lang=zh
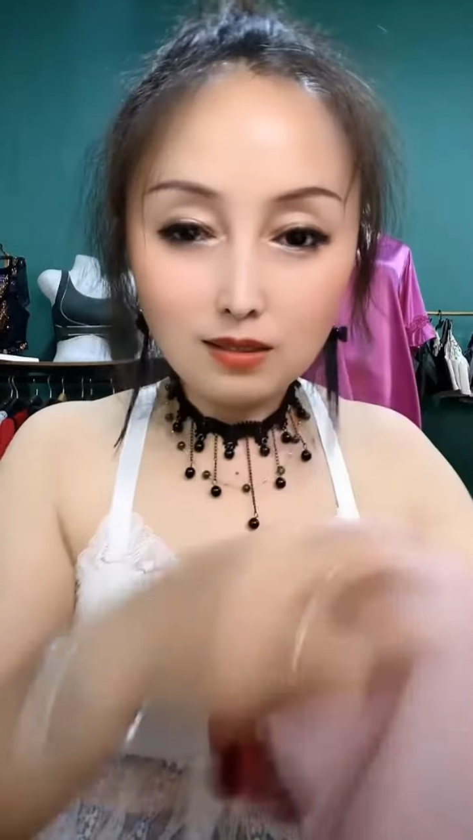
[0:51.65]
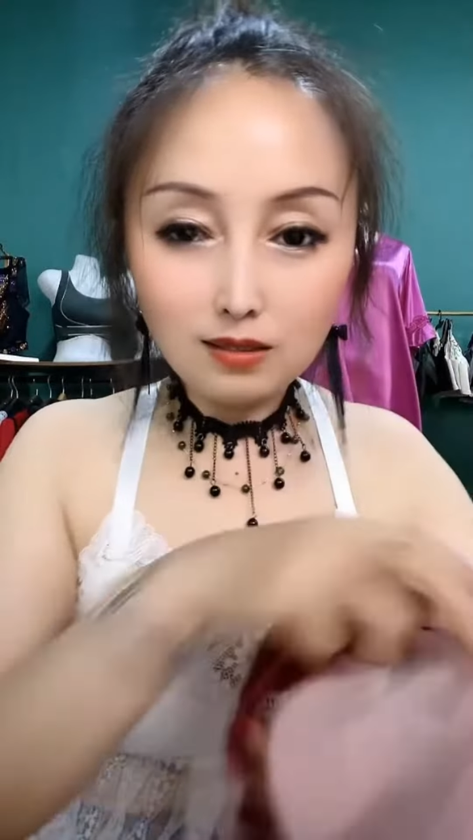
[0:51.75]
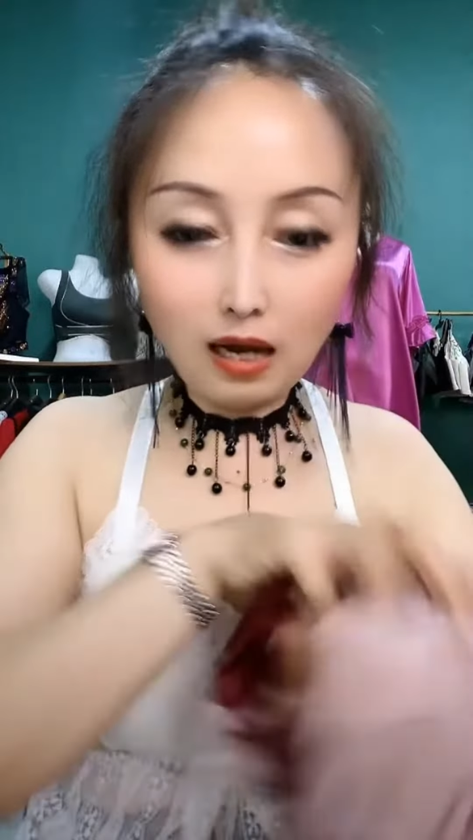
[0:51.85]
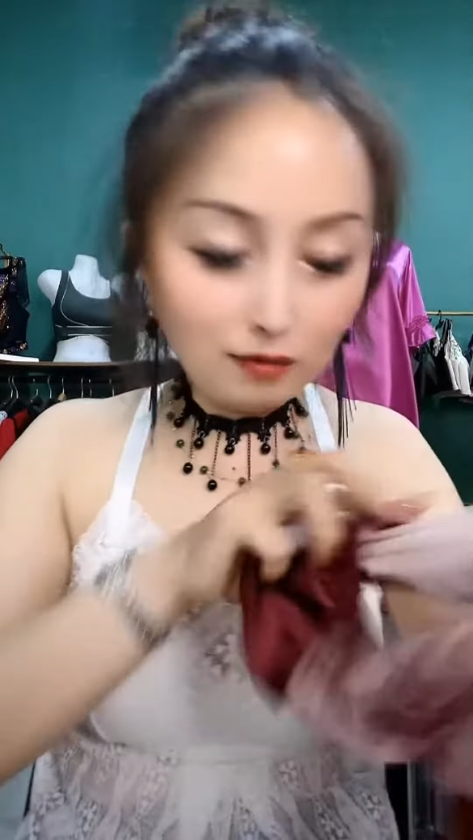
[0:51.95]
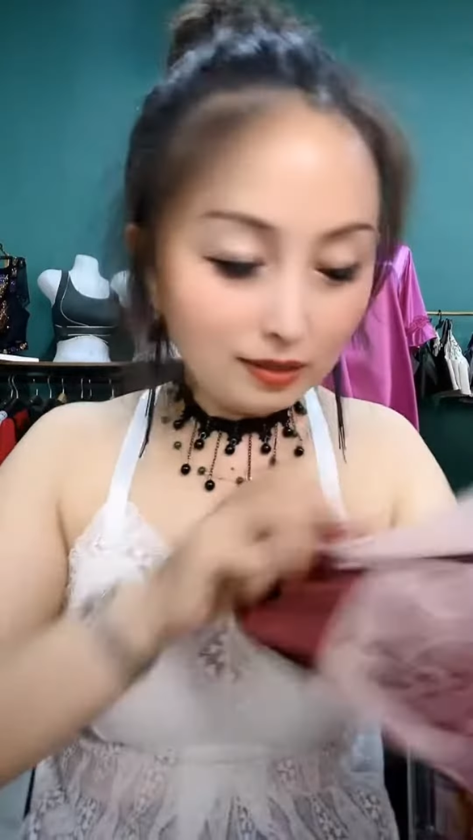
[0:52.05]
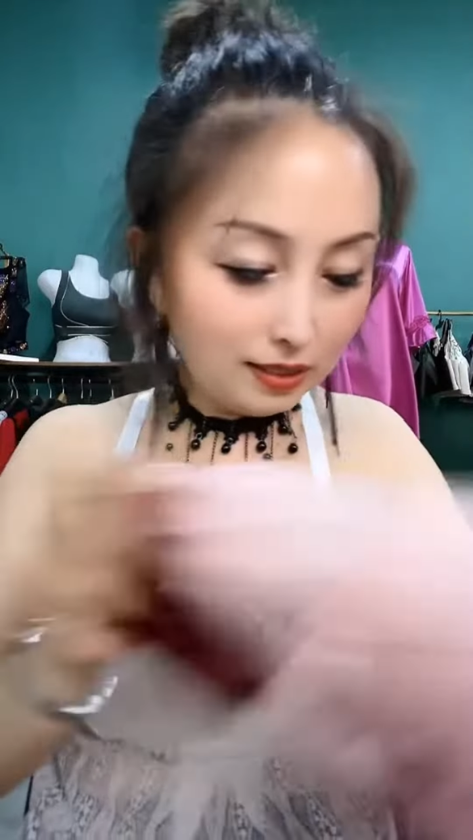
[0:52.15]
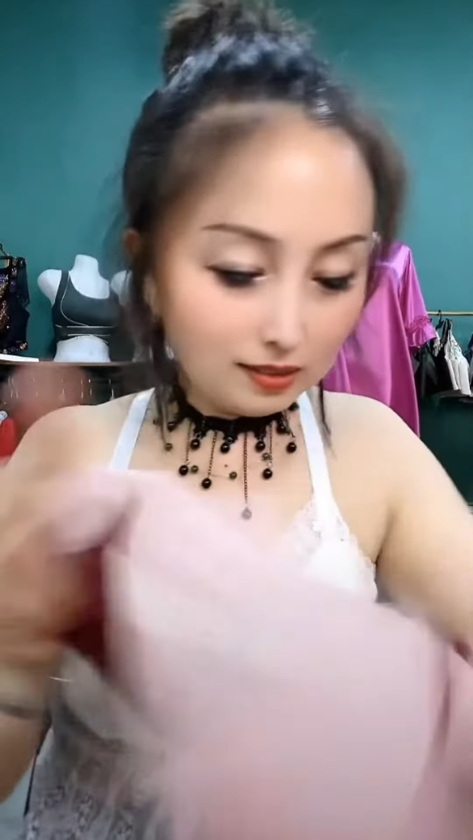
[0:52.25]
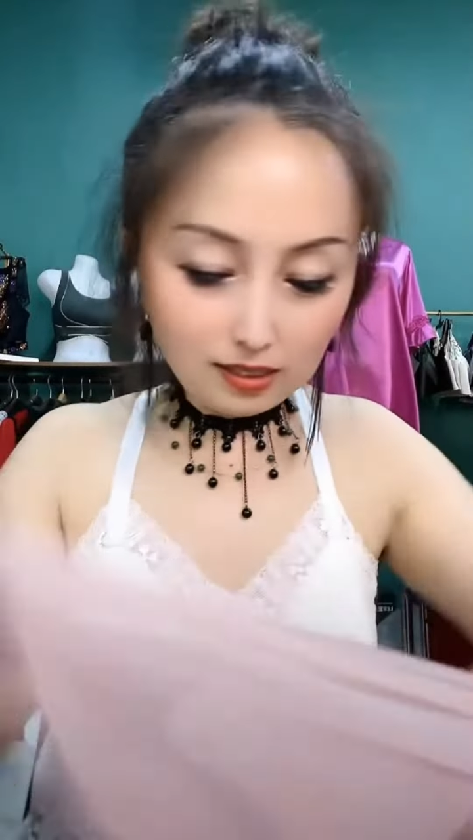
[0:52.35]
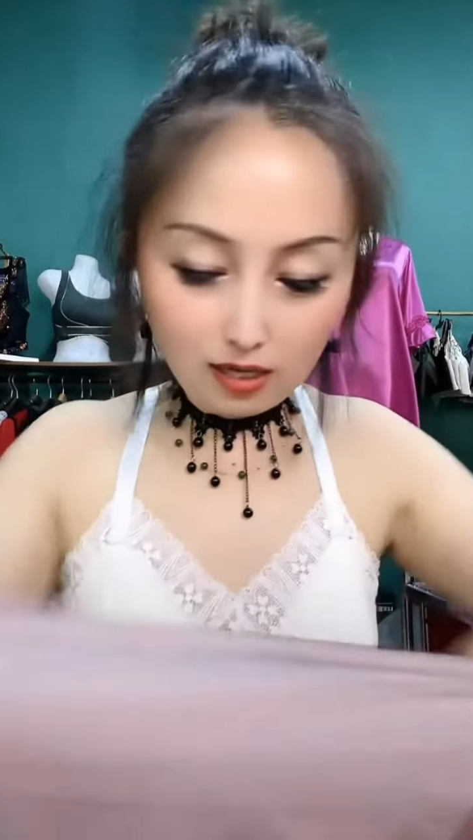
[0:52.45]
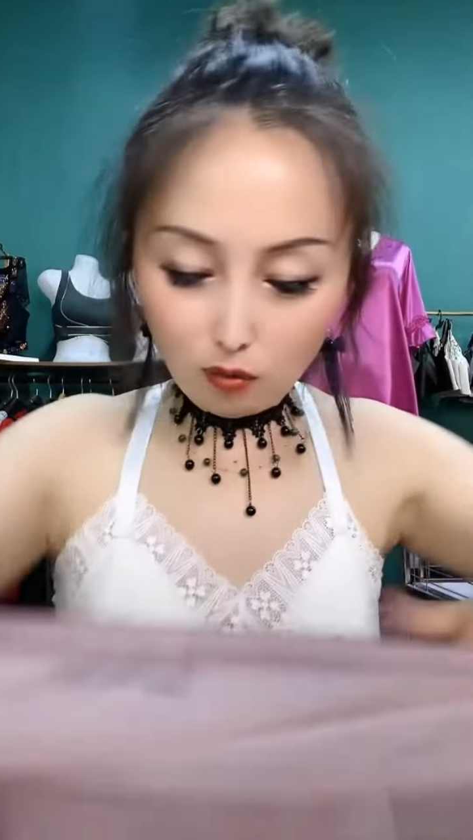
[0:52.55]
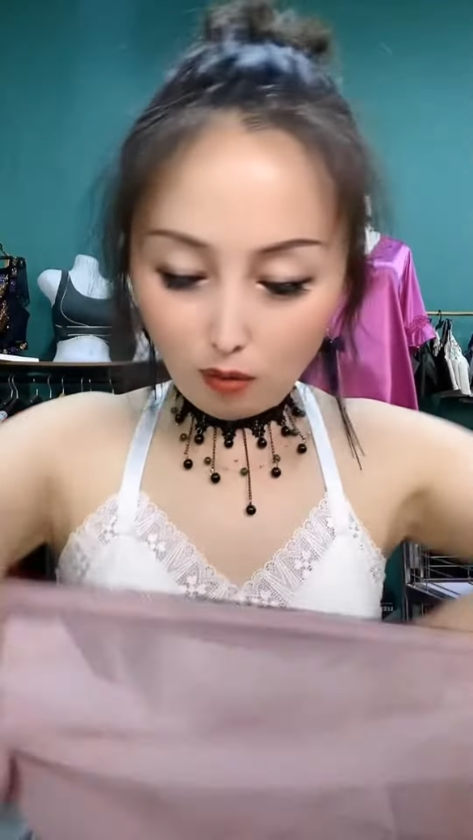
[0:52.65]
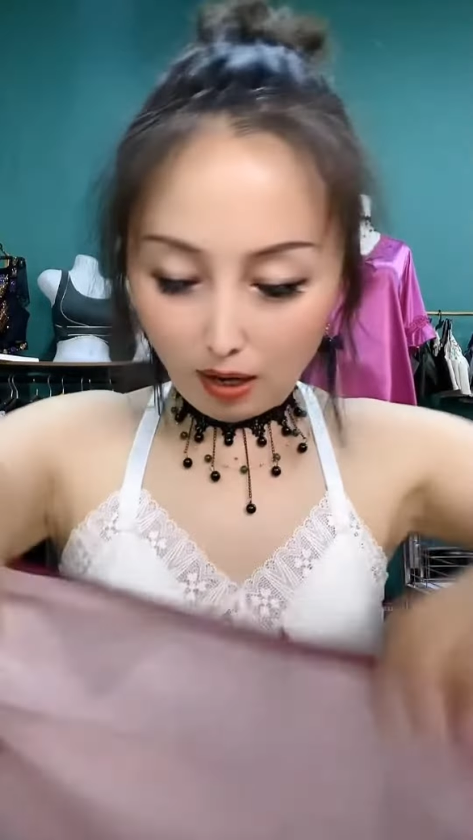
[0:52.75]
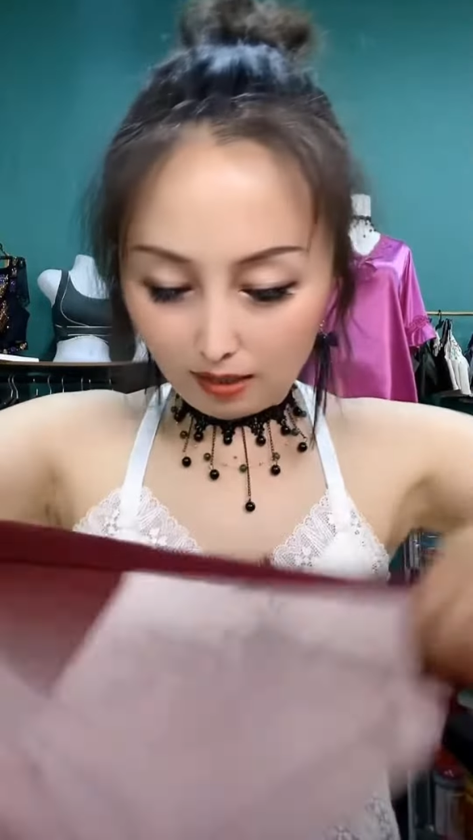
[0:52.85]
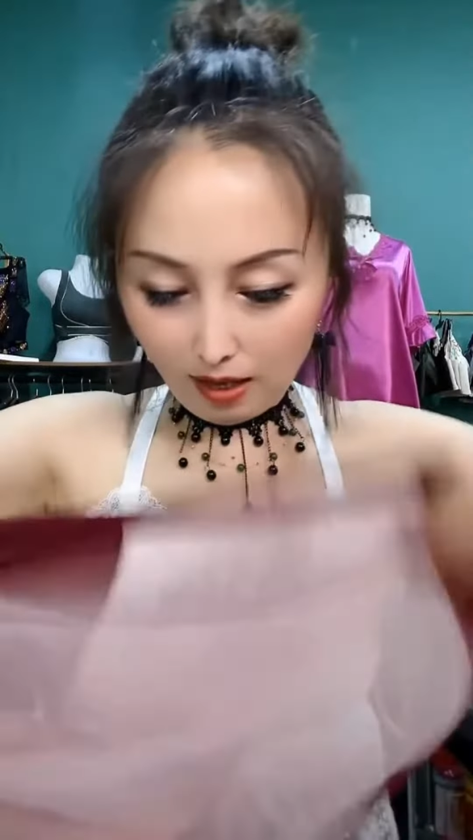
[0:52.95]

然后那个这小款的